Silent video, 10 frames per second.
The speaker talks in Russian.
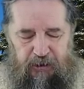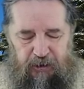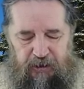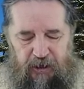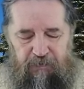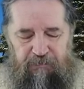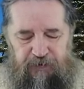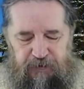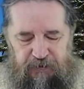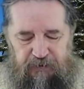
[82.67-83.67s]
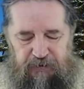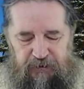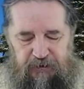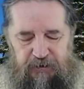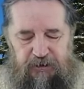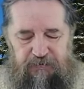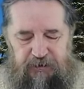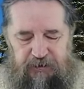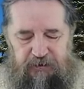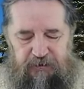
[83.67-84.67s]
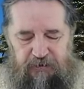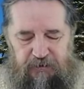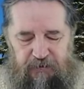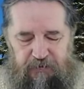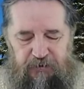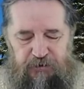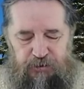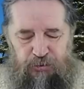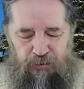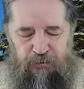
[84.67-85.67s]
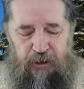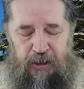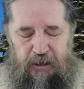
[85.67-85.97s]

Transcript: И я видел и засвидетельствовал, что он